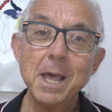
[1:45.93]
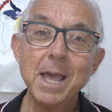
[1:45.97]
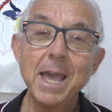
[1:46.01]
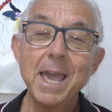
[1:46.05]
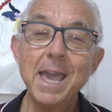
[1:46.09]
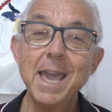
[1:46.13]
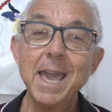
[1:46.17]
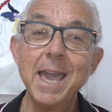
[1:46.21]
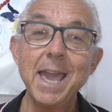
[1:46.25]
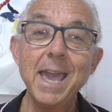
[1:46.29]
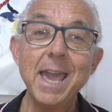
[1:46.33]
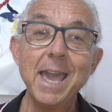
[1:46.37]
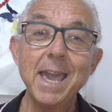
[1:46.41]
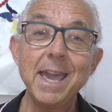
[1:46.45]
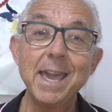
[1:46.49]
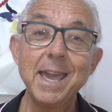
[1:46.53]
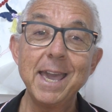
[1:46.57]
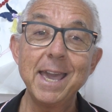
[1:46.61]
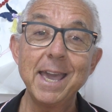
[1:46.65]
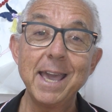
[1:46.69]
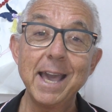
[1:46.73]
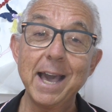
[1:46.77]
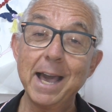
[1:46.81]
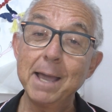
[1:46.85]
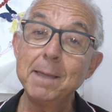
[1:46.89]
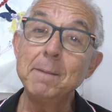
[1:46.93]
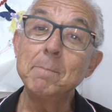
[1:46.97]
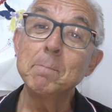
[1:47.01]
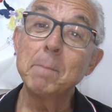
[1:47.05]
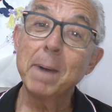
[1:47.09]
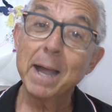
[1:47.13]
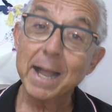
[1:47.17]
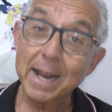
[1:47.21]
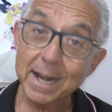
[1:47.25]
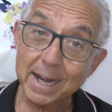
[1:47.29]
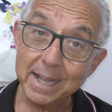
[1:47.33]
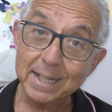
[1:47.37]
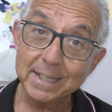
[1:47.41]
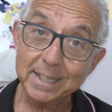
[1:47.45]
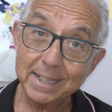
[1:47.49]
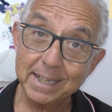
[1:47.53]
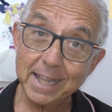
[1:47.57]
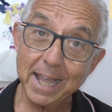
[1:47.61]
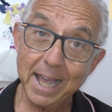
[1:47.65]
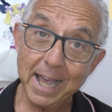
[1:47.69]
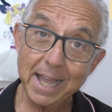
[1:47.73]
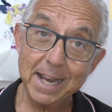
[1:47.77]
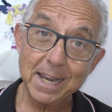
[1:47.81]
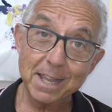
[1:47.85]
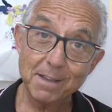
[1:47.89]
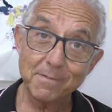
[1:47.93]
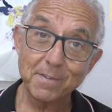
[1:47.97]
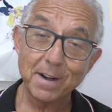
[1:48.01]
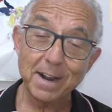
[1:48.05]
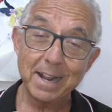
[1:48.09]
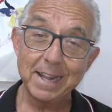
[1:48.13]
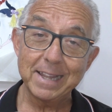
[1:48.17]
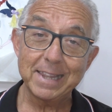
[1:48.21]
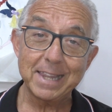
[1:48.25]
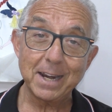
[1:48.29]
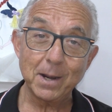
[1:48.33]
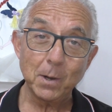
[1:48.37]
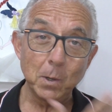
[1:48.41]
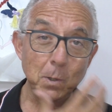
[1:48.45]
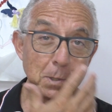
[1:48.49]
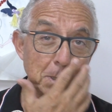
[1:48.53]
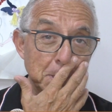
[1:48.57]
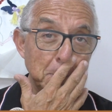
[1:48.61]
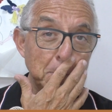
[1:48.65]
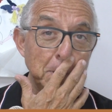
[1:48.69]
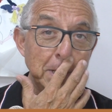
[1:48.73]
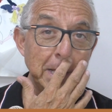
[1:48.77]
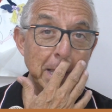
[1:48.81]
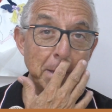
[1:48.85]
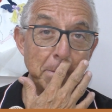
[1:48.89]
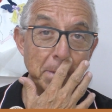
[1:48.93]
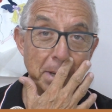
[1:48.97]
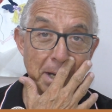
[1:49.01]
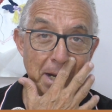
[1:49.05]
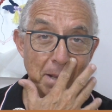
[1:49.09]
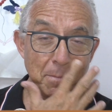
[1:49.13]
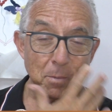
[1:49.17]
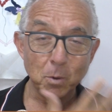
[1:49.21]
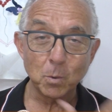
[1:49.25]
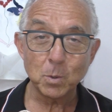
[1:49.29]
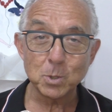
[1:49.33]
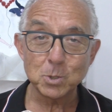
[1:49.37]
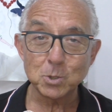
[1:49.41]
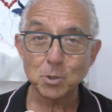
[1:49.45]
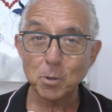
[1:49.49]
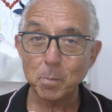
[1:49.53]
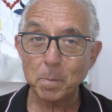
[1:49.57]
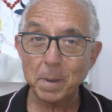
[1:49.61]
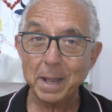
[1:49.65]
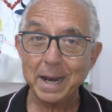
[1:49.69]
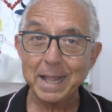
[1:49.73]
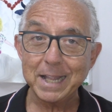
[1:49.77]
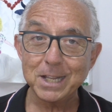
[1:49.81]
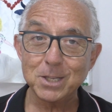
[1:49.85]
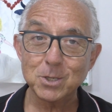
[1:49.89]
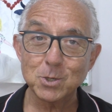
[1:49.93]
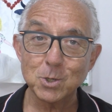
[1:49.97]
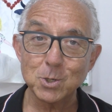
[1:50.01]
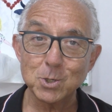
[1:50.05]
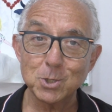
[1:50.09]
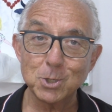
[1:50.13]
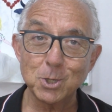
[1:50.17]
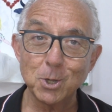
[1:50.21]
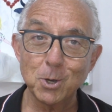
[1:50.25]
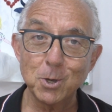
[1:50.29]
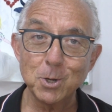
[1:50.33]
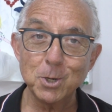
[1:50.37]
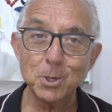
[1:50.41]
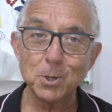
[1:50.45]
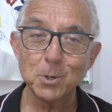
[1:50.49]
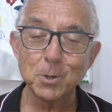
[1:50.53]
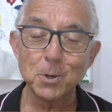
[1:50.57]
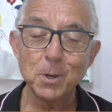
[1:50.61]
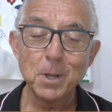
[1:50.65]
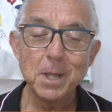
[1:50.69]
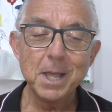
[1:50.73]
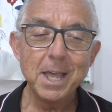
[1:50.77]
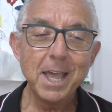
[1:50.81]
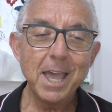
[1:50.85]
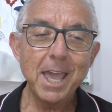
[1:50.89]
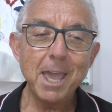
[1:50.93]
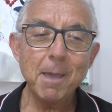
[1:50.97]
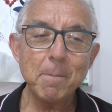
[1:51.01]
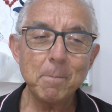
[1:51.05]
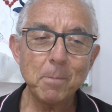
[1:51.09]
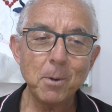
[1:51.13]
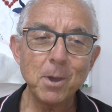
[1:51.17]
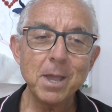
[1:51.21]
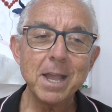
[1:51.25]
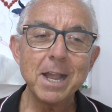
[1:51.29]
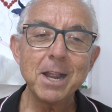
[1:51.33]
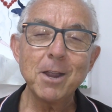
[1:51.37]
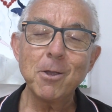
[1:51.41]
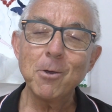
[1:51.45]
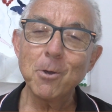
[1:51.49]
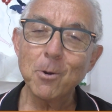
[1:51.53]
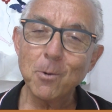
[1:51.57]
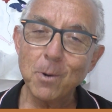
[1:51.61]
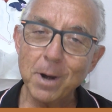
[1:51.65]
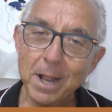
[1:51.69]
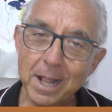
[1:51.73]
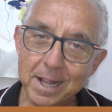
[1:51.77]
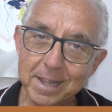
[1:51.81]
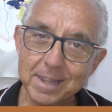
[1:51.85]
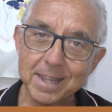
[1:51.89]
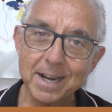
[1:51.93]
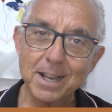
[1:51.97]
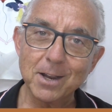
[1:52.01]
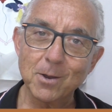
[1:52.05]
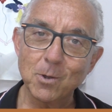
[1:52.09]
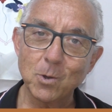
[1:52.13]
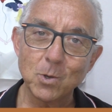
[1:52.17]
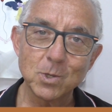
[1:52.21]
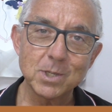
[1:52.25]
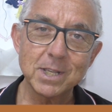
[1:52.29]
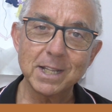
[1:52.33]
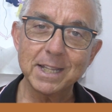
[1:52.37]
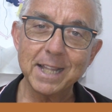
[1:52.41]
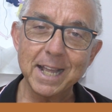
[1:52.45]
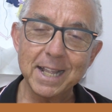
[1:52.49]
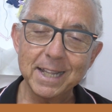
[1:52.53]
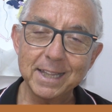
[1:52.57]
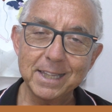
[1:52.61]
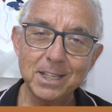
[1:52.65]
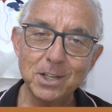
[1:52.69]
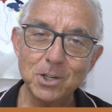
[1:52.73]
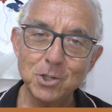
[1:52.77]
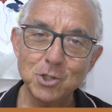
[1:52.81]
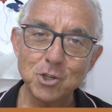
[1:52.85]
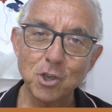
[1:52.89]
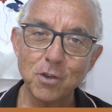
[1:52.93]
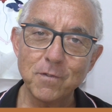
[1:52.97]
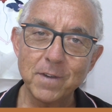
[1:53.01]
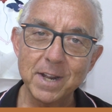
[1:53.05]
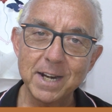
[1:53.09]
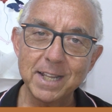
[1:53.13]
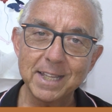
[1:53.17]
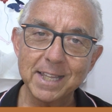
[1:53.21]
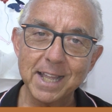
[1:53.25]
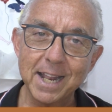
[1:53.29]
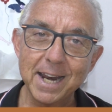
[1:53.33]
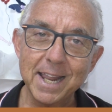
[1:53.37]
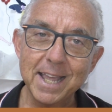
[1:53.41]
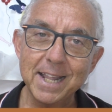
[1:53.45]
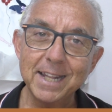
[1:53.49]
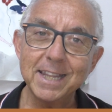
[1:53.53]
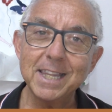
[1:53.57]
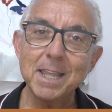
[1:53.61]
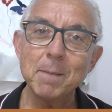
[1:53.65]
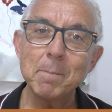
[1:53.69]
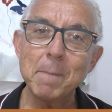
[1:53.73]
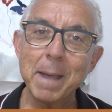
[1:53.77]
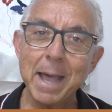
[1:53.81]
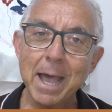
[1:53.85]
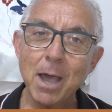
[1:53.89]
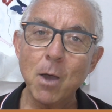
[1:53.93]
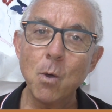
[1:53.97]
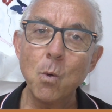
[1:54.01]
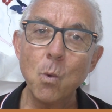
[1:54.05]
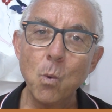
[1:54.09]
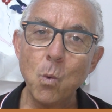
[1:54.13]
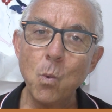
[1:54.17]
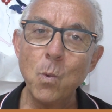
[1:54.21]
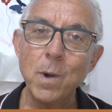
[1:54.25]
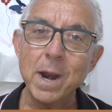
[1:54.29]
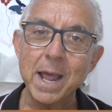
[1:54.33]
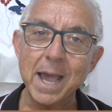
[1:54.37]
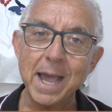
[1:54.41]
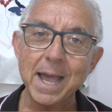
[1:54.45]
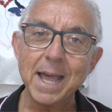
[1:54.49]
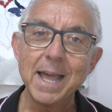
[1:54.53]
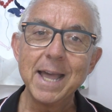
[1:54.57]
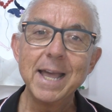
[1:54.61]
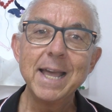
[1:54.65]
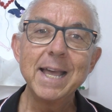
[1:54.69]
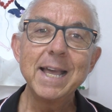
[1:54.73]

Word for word: e è in Banca d'Italia, fra altre cose, quindi apriremo questo palazzo storico e poi ancora un'altra cosa, tanti giovani talenti, ma una